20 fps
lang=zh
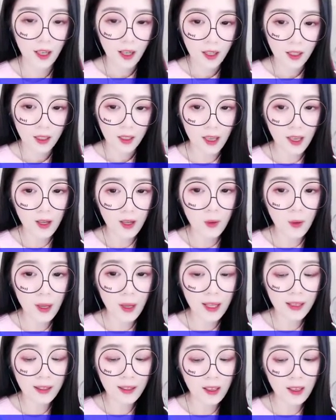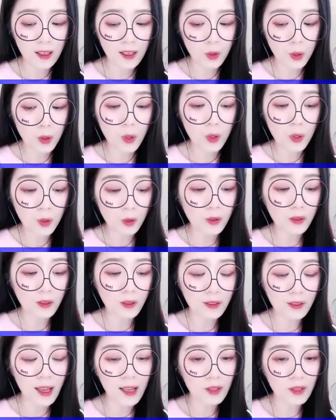芷衡看着歌妃，
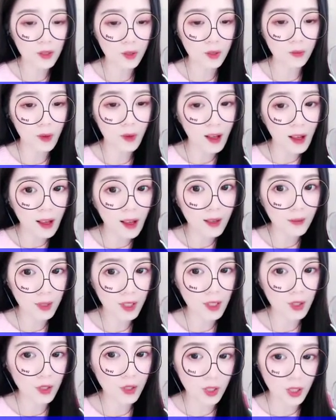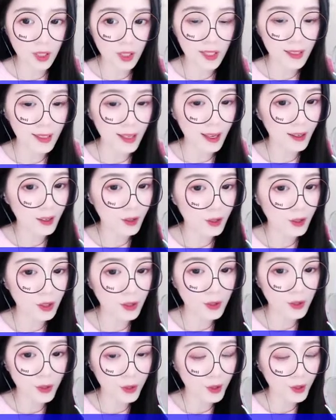对视的目光里
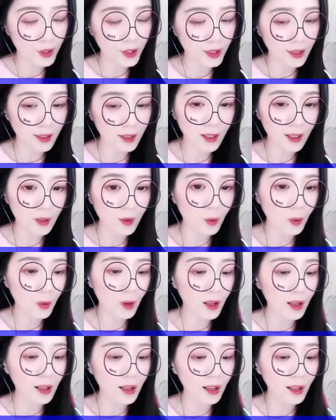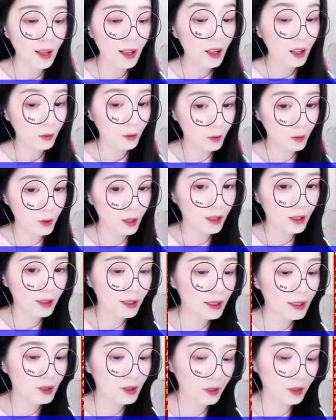细碎的冰冷暗自
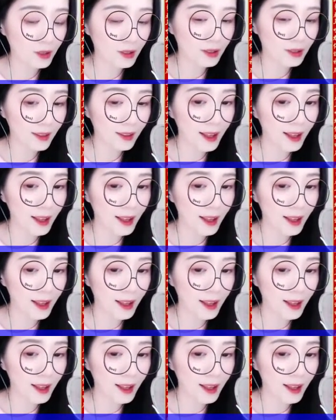凝结。